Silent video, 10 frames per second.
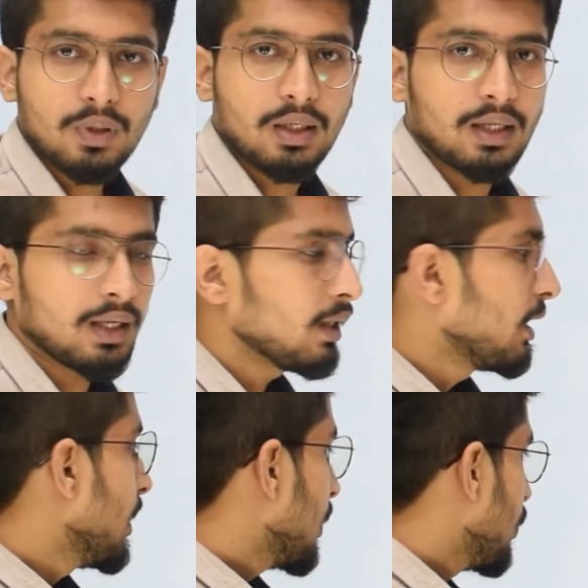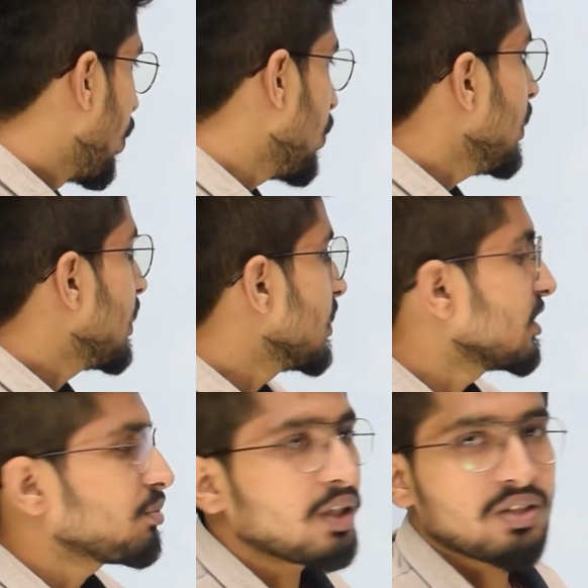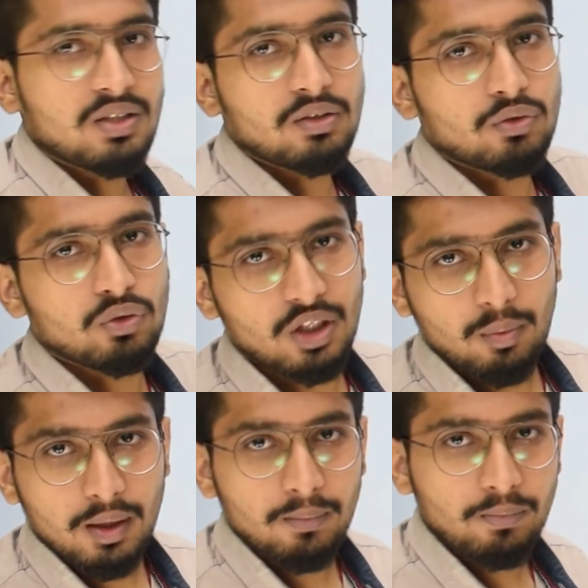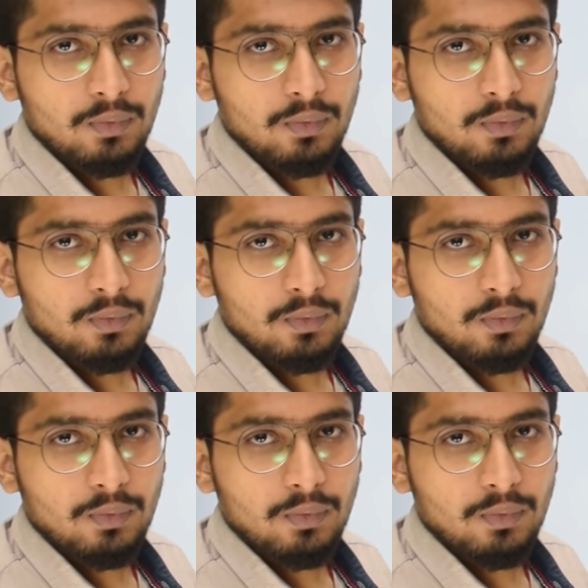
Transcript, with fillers: ठीक है दोनों ही केसेस में डिस्टेंस तो सेम है